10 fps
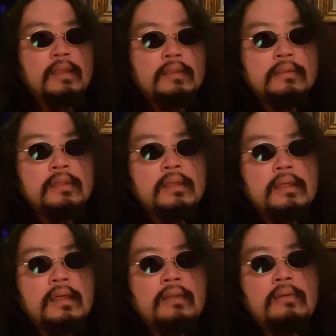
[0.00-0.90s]

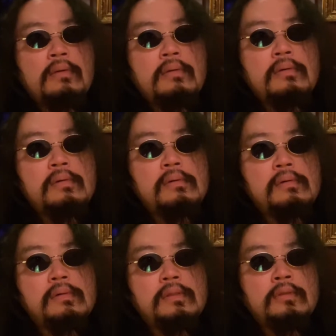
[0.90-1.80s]
で、
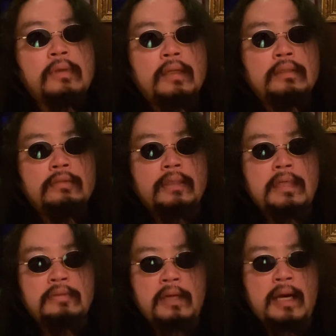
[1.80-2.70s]
言われ
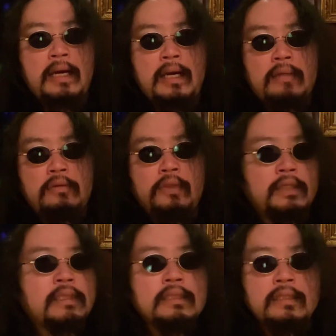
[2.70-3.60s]
たのが、お
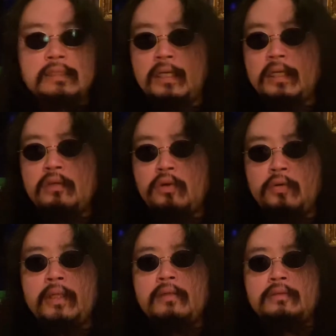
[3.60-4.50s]
客さんたちから結構言
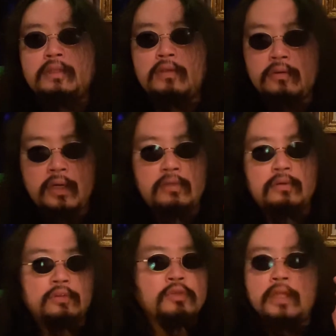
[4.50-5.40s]
われるんですけど、
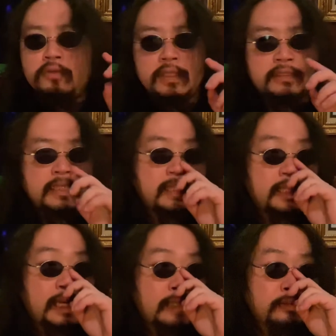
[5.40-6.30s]
常連のお客さんか
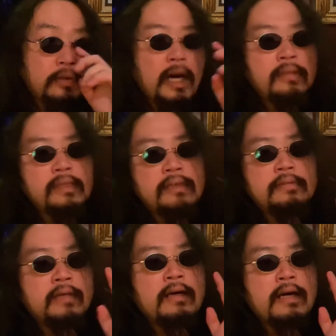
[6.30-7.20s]
ら、ア
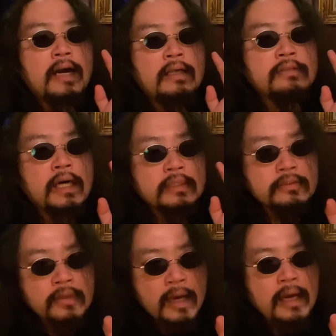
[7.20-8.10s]
ルハル
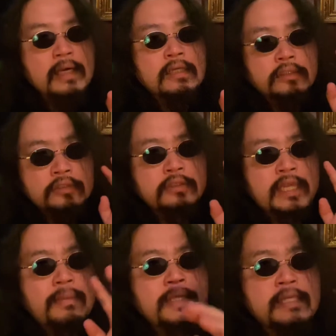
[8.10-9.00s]
は来る
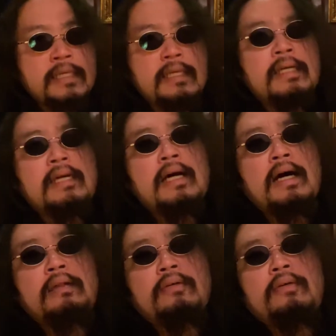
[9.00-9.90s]
たびに、
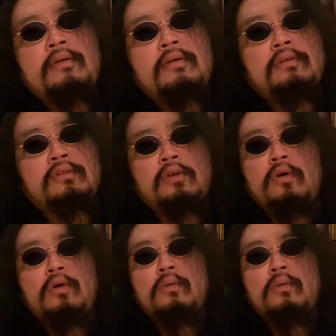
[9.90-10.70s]
ちょっと、